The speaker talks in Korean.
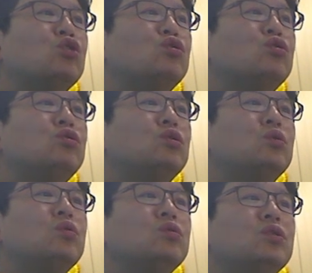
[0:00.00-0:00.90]
수술 후
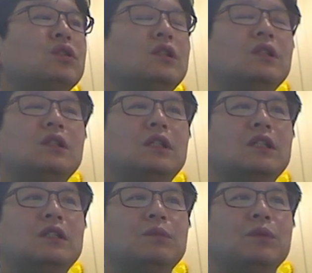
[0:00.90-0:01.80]
통증을
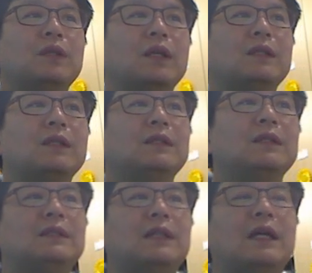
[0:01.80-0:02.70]
느끼지 못하는
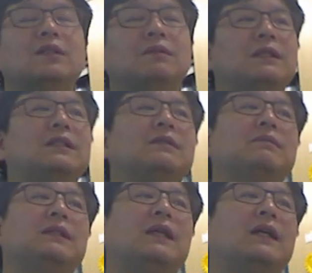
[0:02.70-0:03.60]
장점이
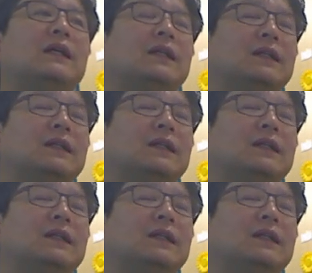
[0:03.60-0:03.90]
있습니다.